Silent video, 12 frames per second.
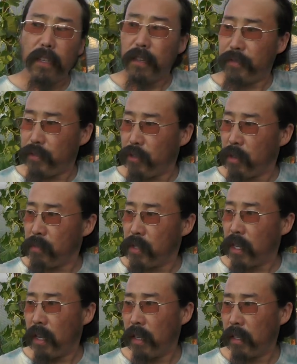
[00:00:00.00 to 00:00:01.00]
в чем
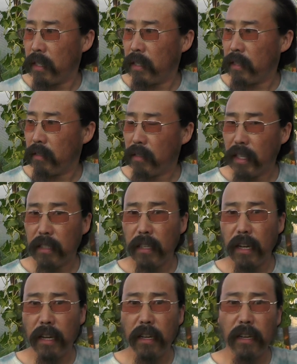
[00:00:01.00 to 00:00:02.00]
же
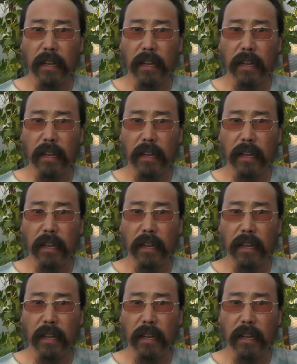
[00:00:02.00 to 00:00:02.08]
тогда